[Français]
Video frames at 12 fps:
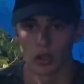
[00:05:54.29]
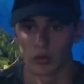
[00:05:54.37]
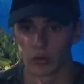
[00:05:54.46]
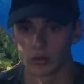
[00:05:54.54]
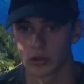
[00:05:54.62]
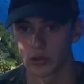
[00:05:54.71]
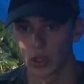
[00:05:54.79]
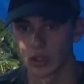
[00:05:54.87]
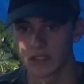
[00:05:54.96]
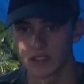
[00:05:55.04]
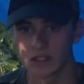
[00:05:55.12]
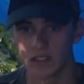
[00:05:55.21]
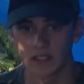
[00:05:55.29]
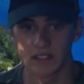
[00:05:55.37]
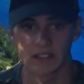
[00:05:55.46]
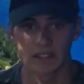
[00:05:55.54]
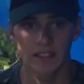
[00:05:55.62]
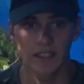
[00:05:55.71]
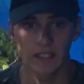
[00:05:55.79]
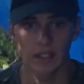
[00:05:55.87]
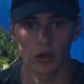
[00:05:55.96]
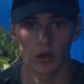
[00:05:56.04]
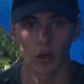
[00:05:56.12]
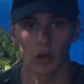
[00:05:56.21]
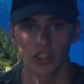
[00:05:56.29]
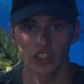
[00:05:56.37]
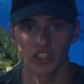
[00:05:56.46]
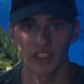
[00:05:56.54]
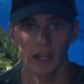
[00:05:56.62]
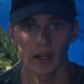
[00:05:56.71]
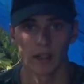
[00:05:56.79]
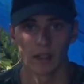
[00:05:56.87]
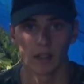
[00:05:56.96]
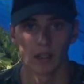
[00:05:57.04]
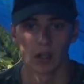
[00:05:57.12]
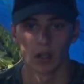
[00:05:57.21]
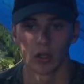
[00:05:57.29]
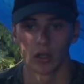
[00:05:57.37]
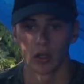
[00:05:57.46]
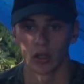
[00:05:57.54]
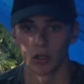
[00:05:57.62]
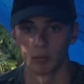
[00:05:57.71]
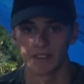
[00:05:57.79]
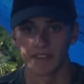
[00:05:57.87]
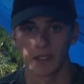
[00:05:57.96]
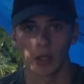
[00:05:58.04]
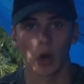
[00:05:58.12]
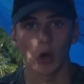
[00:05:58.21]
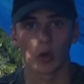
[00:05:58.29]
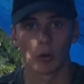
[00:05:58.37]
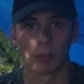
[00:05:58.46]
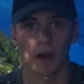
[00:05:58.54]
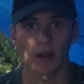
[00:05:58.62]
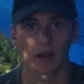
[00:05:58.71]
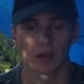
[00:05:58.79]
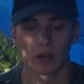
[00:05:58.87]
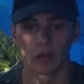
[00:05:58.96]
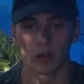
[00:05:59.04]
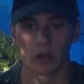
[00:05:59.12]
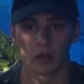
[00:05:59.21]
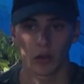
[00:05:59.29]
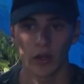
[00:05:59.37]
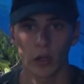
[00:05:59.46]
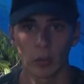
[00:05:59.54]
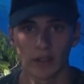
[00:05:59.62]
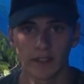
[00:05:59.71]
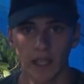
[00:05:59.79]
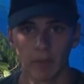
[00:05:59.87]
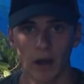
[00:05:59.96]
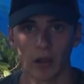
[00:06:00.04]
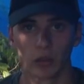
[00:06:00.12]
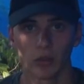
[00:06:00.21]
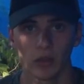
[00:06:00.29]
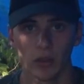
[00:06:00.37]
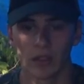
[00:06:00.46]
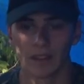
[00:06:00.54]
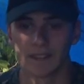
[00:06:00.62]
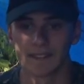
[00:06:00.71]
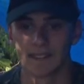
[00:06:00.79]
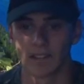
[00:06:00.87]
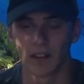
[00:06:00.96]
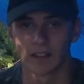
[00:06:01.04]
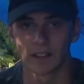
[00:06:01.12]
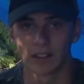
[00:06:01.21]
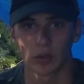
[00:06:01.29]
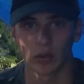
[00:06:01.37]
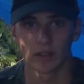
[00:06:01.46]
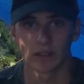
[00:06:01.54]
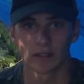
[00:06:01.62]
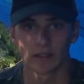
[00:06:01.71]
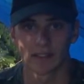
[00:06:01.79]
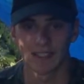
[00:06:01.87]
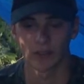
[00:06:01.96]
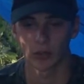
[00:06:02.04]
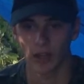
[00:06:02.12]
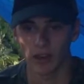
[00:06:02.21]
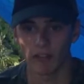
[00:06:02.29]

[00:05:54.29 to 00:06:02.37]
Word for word: Donc si vous avez des idées originales, mettez-les en, barre, dans les commentaires, pardon. Ça, sera,